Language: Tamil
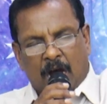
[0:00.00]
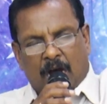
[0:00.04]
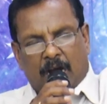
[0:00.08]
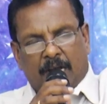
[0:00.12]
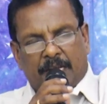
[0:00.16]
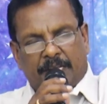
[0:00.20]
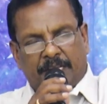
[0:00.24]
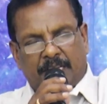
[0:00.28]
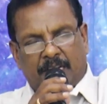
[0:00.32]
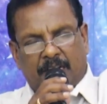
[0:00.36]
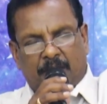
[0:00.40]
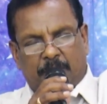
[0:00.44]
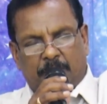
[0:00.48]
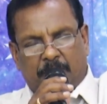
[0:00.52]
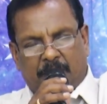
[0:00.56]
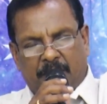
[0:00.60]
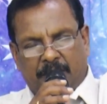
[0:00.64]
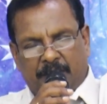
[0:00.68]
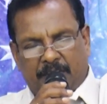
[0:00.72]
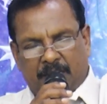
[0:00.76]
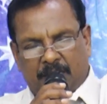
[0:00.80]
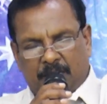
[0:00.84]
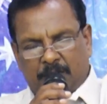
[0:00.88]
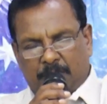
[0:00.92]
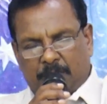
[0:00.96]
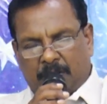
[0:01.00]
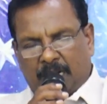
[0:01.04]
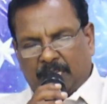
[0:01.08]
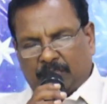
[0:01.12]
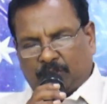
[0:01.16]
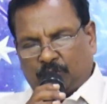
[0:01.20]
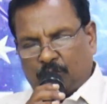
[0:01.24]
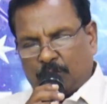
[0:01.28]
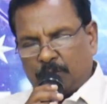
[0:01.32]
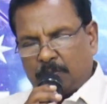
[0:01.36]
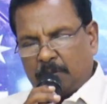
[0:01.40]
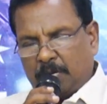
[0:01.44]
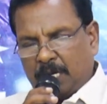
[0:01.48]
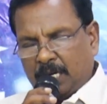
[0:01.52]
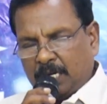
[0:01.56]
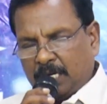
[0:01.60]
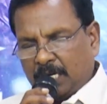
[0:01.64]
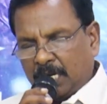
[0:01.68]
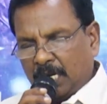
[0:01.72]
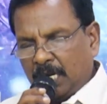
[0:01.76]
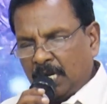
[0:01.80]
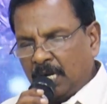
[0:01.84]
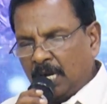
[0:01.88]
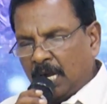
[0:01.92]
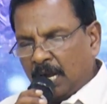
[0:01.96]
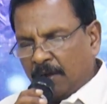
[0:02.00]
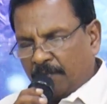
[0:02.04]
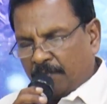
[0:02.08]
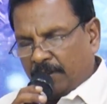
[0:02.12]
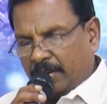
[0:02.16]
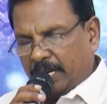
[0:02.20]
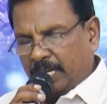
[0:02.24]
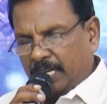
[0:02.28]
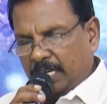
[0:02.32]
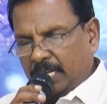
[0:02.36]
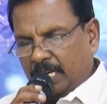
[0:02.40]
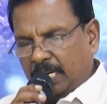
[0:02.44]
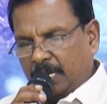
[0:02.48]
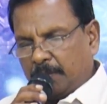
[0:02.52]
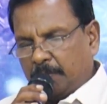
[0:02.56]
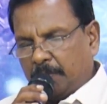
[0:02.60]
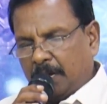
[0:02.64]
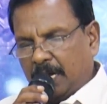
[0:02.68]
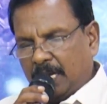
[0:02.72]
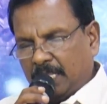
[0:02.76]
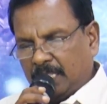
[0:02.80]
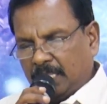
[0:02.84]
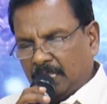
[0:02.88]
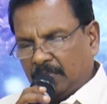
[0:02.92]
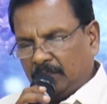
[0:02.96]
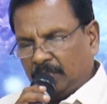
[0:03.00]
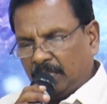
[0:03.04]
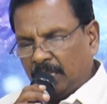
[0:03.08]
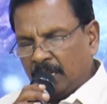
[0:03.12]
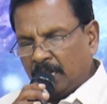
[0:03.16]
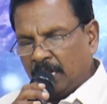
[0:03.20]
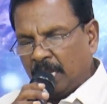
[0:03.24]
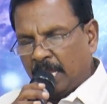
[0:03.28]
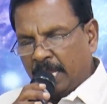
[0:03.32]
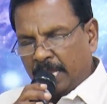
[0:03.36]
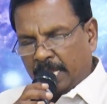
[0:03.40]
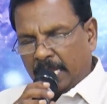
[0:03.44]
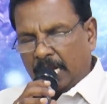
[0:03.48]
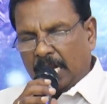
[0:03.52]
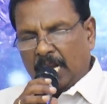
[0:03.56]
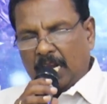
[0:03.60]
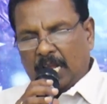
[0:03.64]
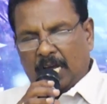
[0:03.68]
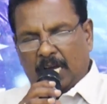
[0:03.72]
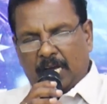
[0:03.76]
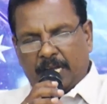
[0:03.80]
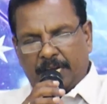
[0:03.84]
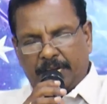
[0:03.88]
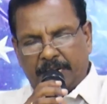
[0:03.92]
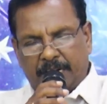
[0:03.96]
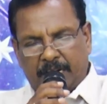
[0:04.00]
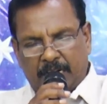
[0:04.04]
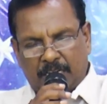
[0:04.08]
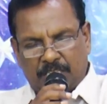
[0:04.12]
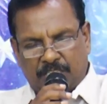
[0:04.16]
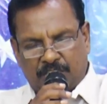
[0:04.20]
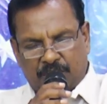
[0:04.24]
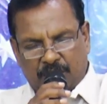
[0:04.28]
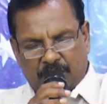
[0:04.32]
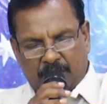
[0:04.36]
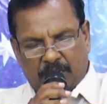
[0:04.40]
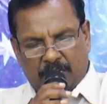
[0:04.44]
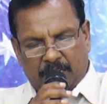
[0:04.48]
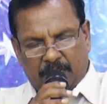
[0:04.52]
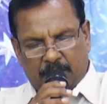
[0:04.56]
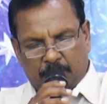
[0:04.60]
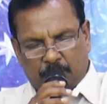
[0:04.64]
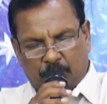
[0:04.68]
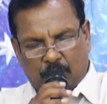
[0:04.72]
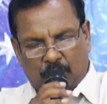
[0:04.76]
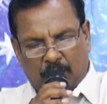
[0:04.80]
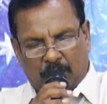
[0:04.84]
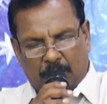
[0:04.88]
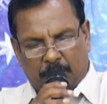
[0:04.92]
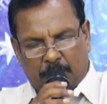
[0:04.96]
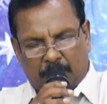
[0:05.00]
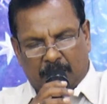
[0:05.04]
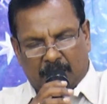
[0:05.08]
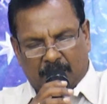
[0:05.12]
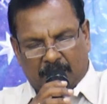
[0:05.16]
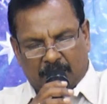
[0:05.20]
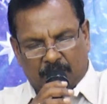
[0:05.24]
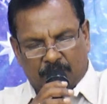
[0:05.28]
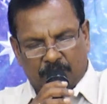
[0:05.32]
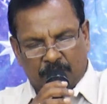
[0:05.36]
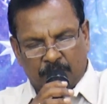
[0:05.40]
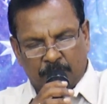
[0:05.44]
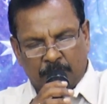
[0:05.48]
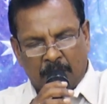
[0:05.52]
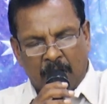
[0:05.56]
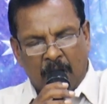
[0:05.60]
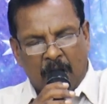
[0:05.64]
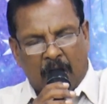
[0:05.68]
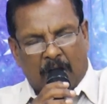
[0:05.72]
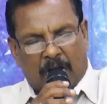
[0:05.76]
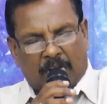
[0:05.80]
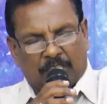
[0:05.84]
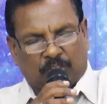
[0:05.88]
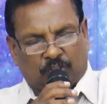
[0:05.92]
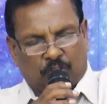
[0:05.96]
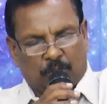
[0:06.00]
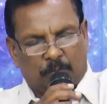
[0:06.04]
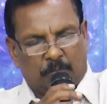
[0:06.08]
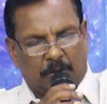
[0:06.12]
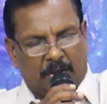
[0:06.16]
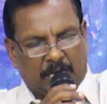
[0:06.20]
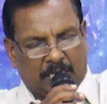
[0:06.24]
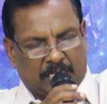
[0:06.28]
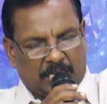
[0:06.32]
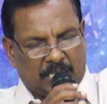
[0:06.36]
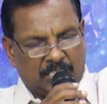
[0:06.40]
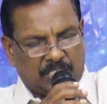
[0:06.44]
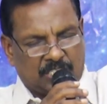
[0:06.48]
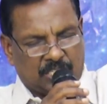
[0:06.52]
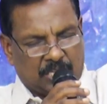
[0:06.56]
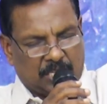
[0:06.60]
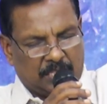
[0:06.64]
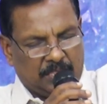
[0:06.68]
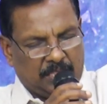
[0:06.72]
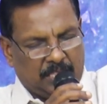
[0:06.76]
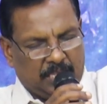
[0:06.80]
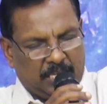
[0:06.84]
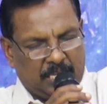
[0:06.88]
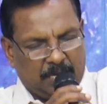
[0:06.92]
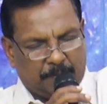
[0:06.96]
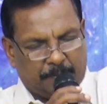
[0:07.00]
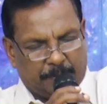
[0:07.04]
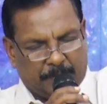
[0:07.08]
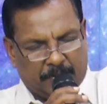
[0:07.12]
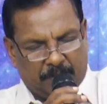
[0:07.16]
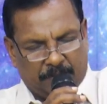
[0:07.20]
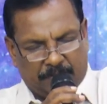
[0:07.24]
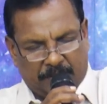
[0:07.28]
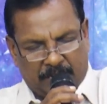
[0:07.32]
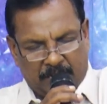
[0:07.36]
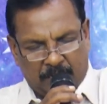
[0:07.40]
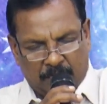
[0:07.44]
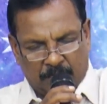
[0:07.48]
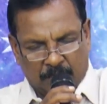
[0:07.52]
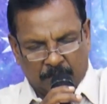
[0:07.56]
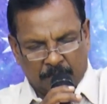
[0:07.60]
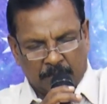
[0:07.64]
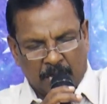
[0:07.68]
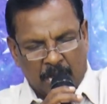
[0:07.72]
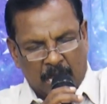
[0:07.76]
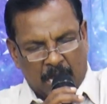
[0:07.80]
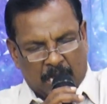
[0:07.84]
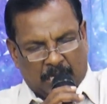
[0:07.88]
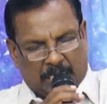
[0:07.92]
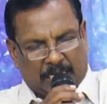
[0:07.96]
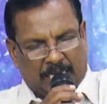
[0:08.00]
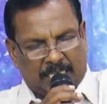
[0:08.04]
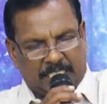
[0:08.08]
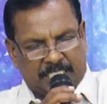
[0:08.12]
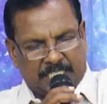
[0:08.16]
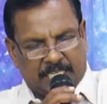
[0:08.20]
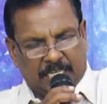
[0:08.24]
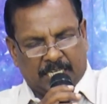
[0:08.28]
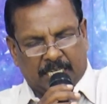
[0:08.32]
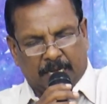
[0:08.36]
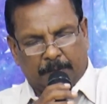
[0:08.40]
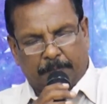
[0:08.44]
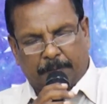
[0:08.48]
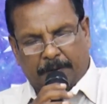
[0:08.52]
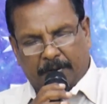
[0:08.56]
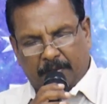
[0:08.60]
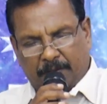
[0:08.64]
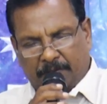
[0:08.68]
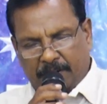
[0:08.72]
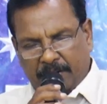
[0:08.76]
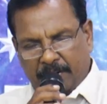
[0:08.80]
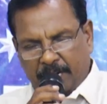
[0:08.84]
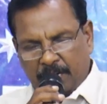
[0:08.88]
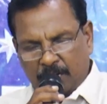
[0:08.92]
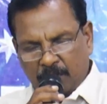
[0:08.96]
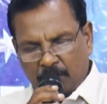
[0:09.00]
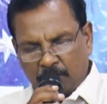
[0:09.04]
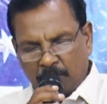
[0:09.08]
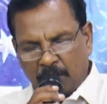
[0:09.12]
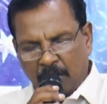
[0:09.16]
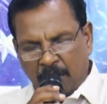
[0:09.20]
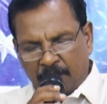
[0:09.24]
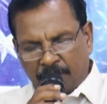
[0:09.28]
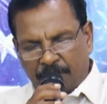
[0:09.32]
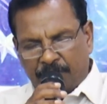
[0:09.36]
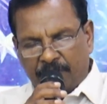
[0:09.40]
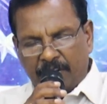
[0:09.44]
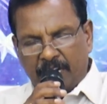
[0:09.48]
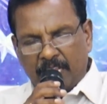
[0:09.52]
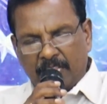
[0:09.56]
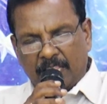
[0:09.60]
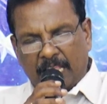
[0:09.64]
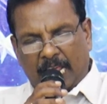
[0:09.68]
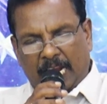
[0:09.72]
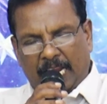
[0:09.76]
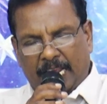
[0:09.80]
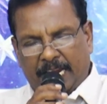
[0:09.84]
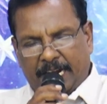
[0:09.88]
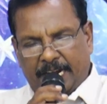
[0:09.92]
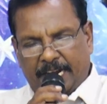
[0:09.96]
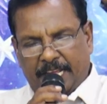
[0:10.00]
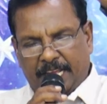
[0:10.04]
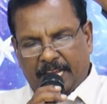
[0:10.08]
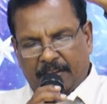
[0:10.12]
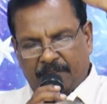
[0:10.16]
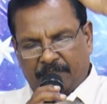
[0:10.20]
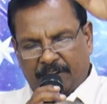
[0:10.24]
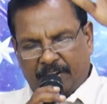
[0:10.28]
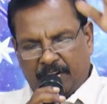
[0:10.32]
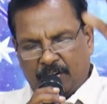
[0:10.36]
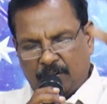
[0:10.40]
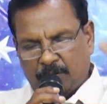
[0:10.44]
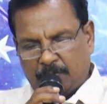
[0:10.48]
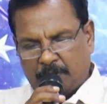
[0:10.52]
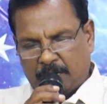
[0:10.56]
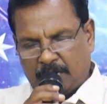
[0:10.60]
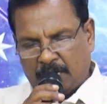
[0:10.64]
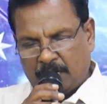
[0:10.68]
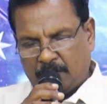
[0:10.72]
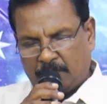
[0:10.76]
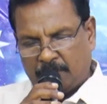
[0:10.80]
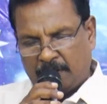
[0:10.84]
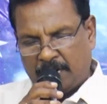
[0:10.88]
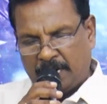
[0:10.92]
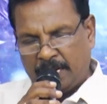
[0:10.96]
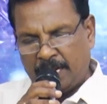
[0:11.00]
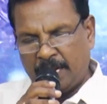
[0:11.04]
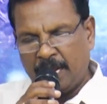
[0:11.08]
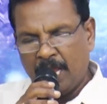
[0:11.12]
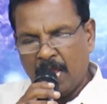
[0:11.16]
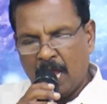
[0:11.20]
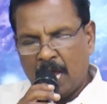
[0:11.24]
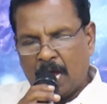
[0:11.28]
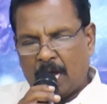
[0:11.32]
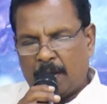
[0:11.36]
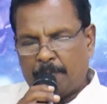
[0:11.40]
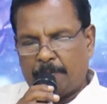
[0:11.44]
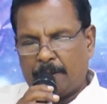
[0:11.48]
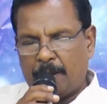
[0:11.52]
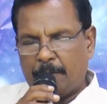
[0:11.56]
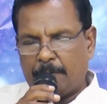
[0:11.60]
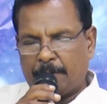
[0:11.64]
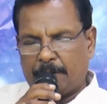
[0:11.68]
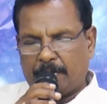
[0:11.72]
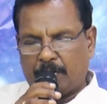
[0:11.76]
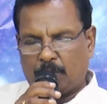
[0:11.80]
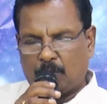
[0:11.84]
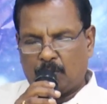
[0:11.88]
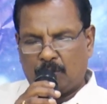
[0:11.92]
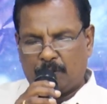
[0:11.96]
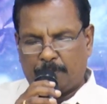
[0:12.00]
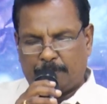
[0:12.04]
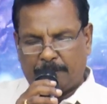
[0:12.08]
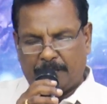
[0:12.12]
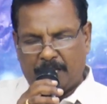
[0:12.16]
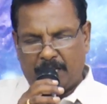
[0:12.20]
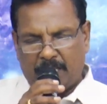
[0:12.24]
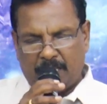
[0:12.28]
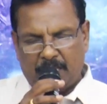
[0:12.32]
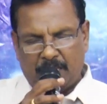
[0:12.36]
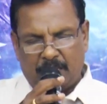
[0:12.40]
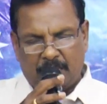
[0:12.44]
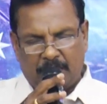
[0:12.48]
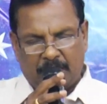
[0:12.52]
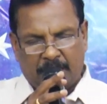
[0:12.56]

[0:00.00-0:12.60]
ஆயிரம் ஆயிரம் ஆத்துமாக்கள் வருகிற மாதத்தின் எல்லா நிகழ்ச்சிகளின் மூலமாகவும் ஆத்துமாக்கள் சந்திக்கப்பட வேண்டும் ரட்சிக்கப்பட வேண்டும் விடுதலை அடைய வேண்டும் ஆண்டவரே அப்படிப்பட்ட ஒரு பெரிய